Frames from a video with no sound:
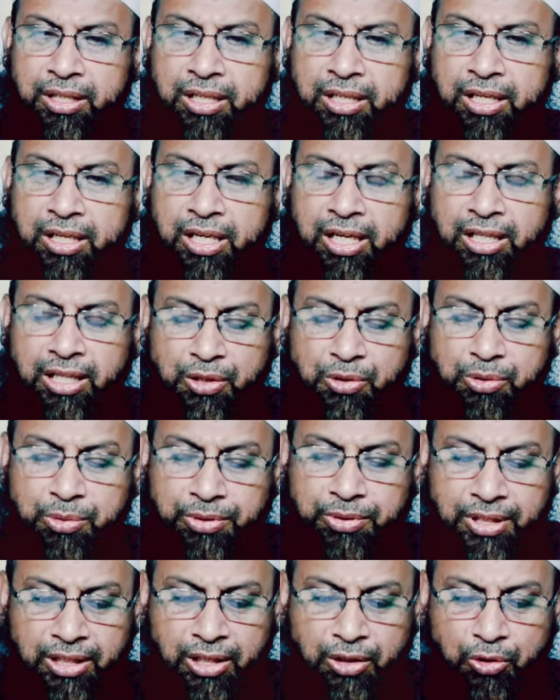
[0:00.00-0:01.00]
আল্লাহ
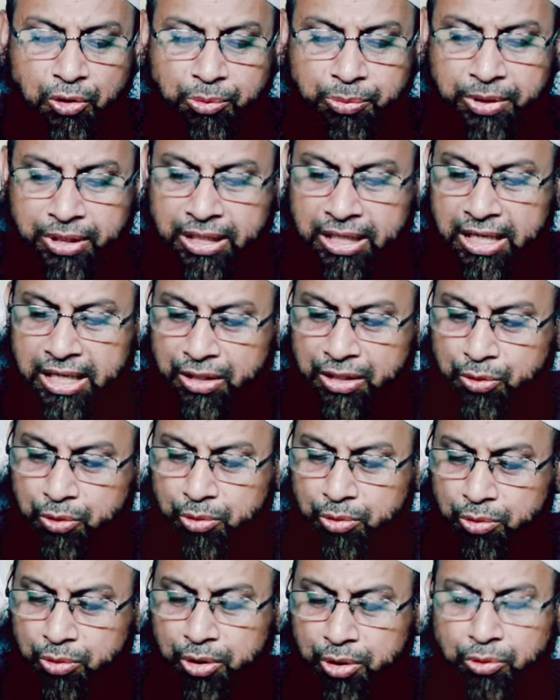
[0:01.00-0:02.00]
সুমতাল্লাহ নবীর
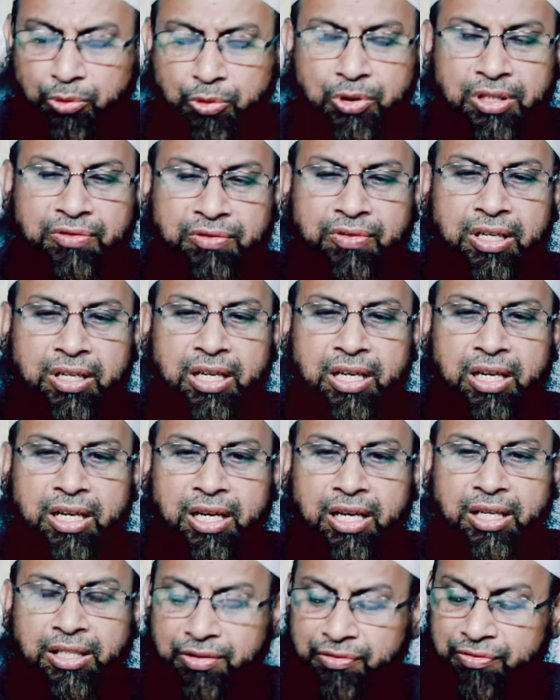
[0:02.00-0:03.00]
কাজগুলোকেও তো
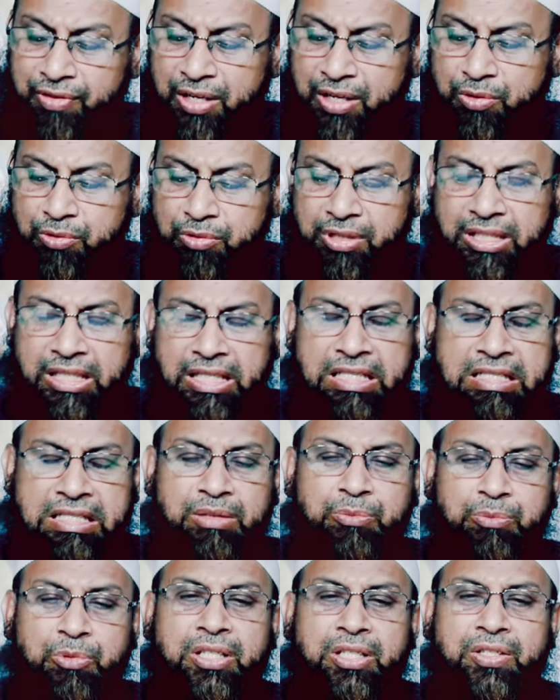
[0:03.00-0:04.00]
ডিফাইন করে দিয়েছেন
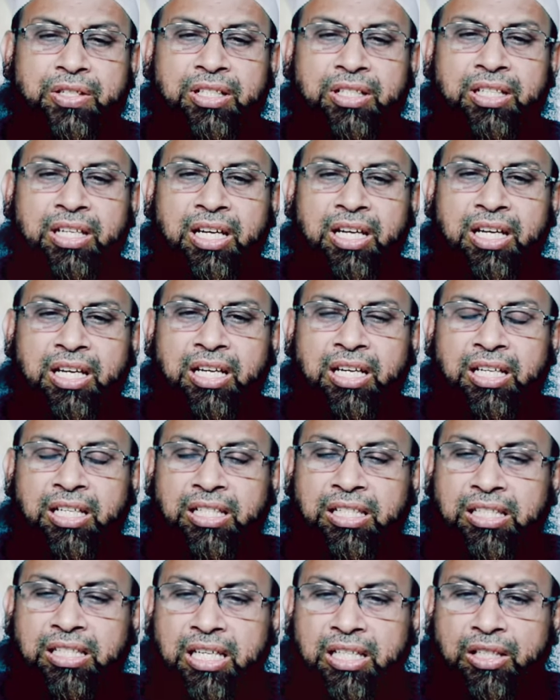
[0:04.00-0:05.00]
বলেছেন
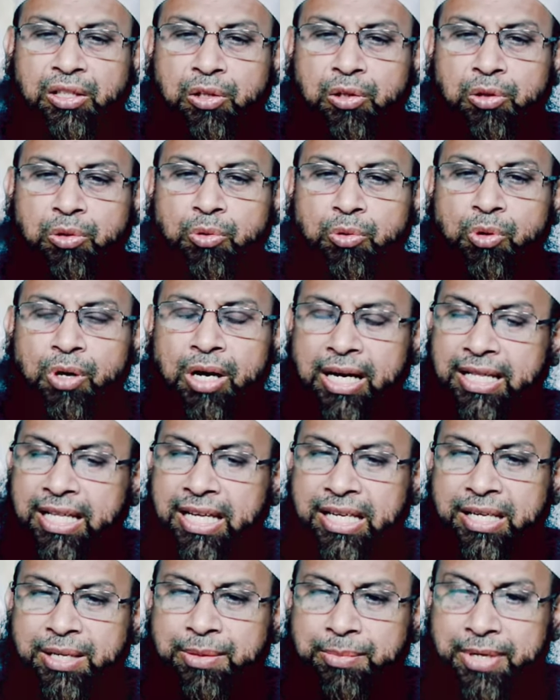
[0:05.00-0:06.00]
ইয়াতলু
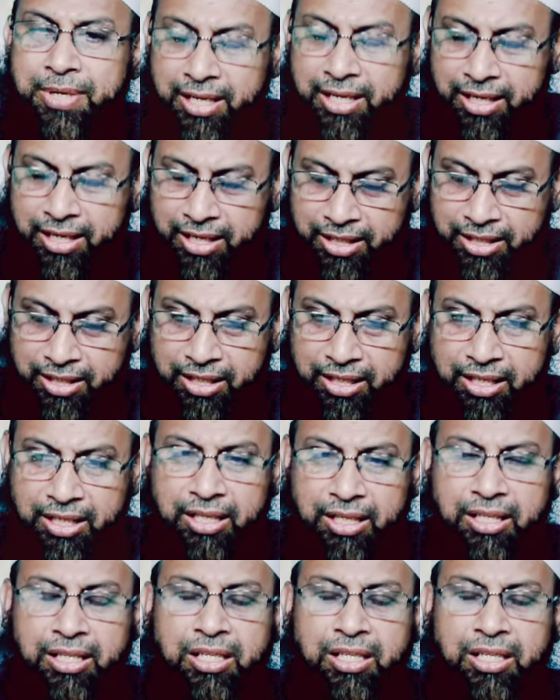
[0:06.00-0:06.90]
আলাইহিম আয়াতিহি